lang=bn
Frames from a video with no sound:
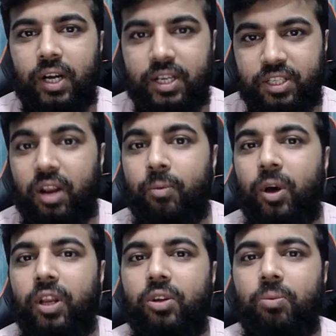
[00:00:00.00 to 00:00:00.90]
আসসালামু
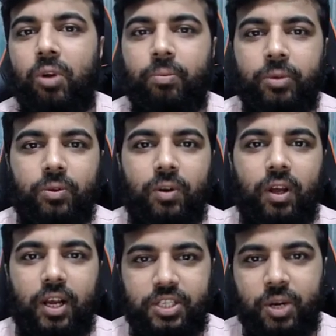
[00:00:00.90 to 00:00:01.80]
আলাইকুম রহমতুল্লাহ
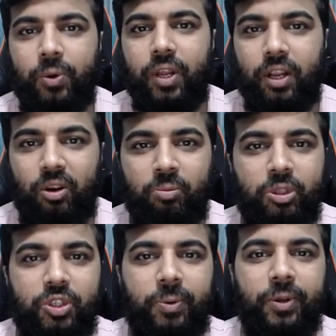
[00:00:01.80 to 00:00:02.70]
আশা করি আল্লাহ
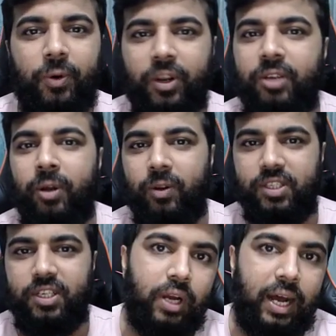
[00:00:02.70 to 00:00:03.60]
রহমতে সবাই অনেক ভালো
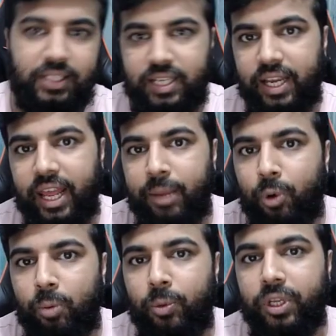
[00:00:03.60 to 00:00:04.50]
আছেন আজকের এই
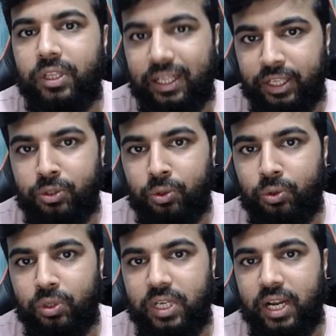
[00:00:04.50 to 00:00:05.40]
পর্বটি তাদের জন্য
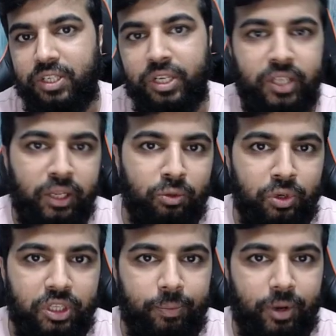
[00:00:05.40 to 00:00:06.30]
যারা সিদ্ধান্ত
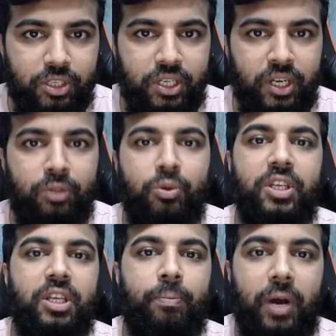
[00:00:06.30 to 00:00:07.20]
নিতে পারছেন না দুই
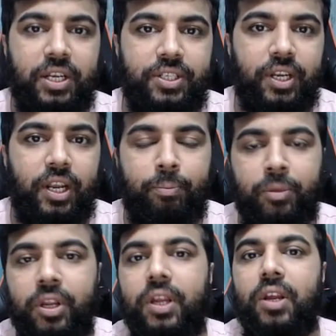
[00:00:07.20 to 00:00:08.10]
সালে
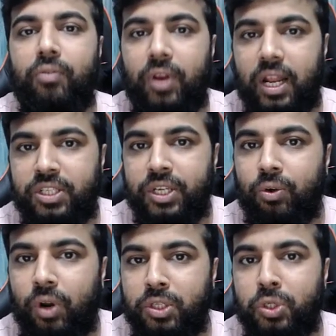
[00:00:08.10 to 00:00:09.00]
আপনি ফ্রিলান্সিং
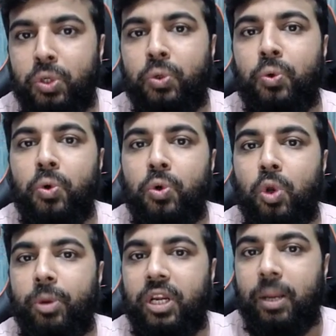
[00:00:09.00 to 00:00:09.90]
করার জন্য কোন
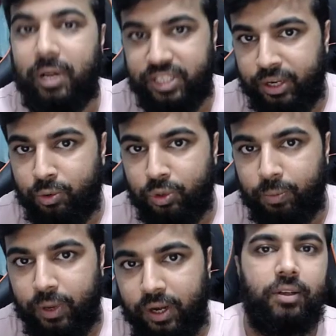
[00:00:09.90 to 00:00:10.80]
টপিকটা বাছাই করতে
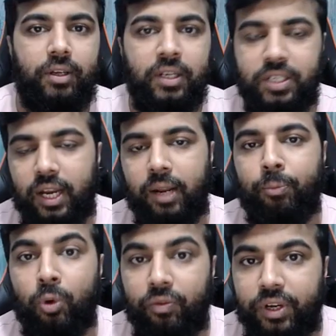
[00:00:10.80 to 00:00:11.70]
পারেন ইনশাল্লাহ
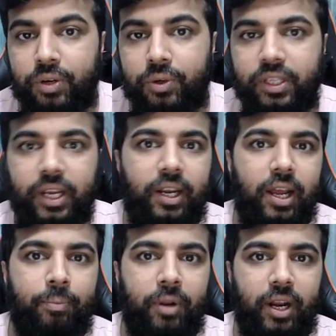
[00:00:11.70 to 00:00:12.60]
পুরো ভিডিওটি দেখলে
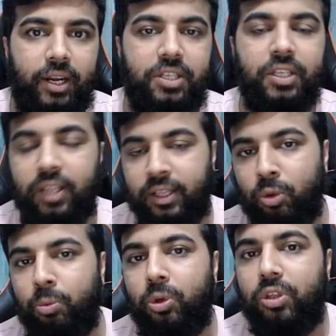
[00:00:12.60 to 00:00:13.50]
আপনারা একটা সিদ্ধান্ত
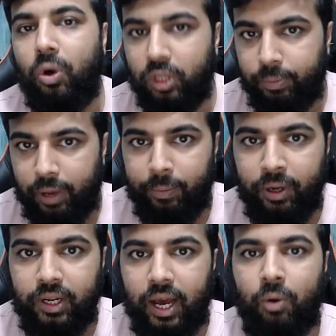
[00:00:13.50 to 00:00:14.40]
উপনীত হতে
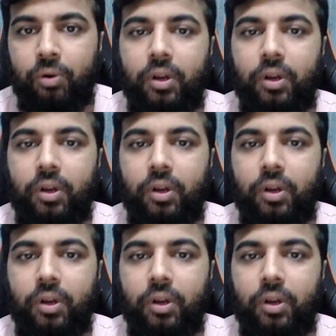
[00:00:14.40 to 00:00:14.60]
পারবেন কারণ